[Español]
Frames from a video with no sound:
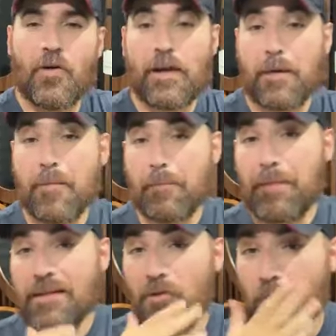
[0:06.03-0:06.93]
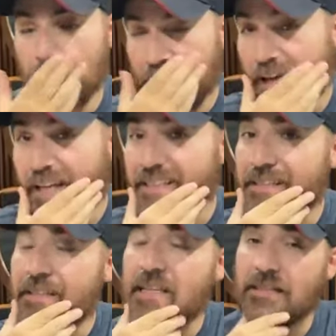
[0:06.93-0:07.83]
lo que me pasó. Ya,
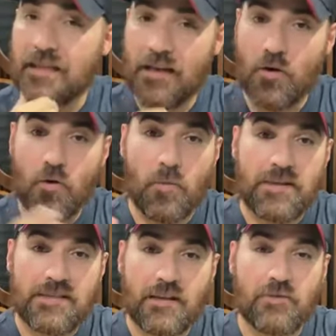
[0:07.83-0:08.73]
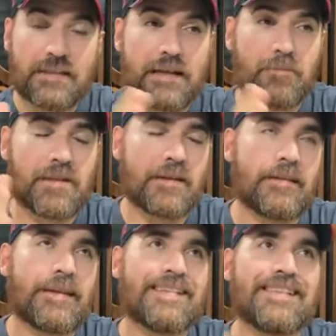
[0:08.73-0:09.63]
ya estaba yo comenzando a
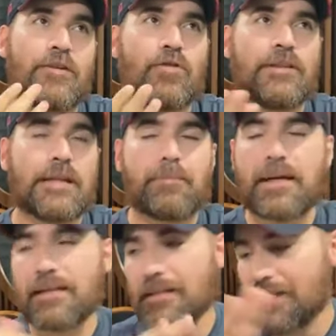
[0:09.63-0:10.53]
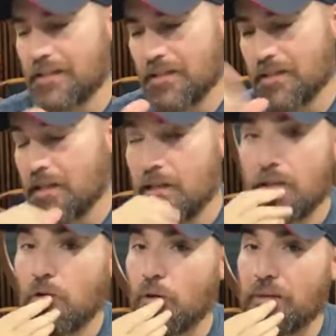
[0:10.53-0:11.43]
transmitir desde otra página y
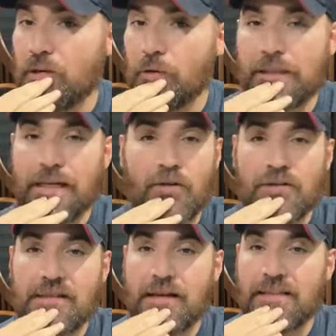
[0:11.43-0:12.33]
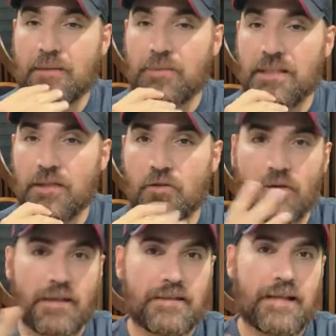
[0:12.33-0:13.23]
no me di cuenta que no estaba
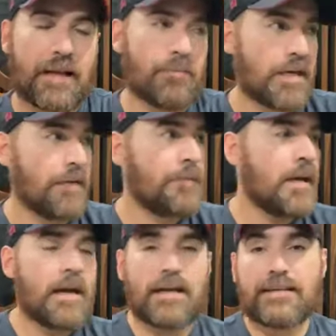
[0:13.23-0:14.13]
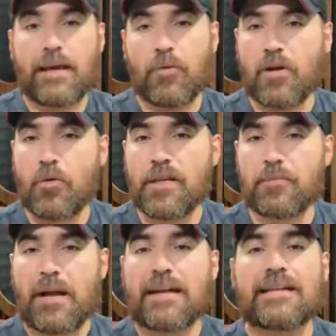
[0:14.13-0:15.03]
transmitiendo desde la mía. Así que bueno, voy a
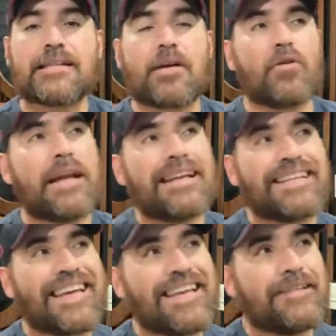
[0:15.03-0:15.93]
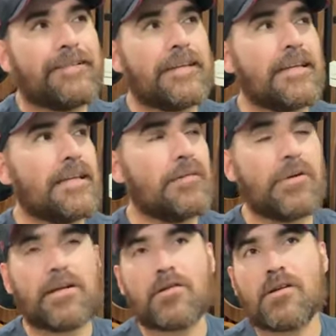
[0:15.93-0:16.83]
esperar que se conecten y
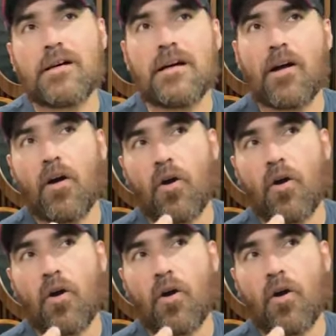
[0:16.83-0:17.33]
bueno,